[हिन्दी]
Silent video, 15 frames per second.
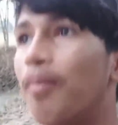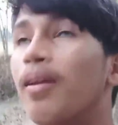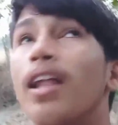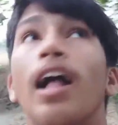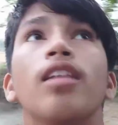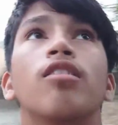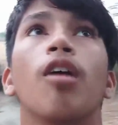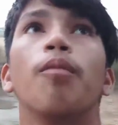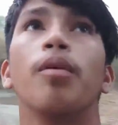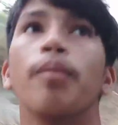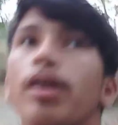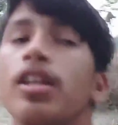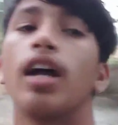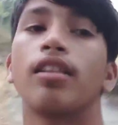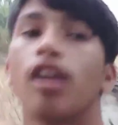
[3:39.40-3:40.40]
फिलहाल तो अभी
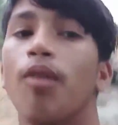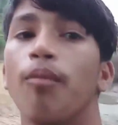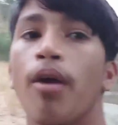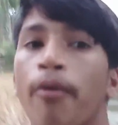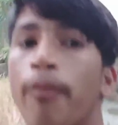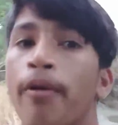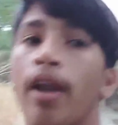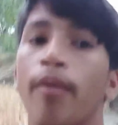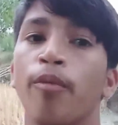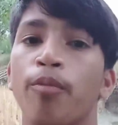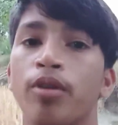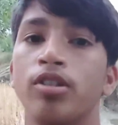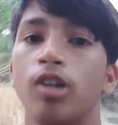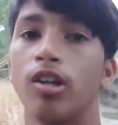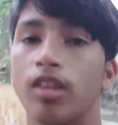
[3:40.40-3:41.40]
मैं जाता हूँ मैं अभी पेड़
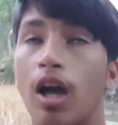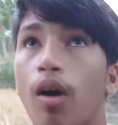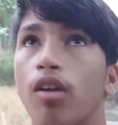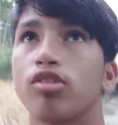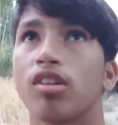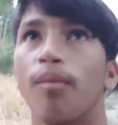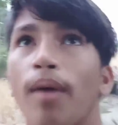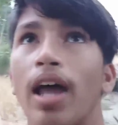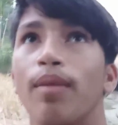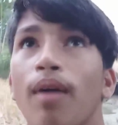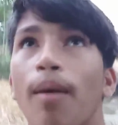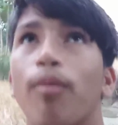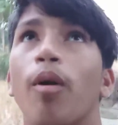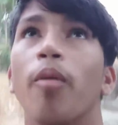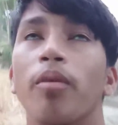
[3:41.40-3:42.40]
ऊपर चढ़ता हूँ उसके बाद
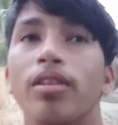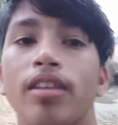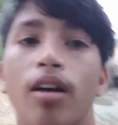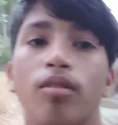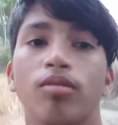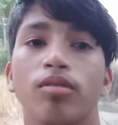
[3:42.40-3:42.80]
में आपको मिलता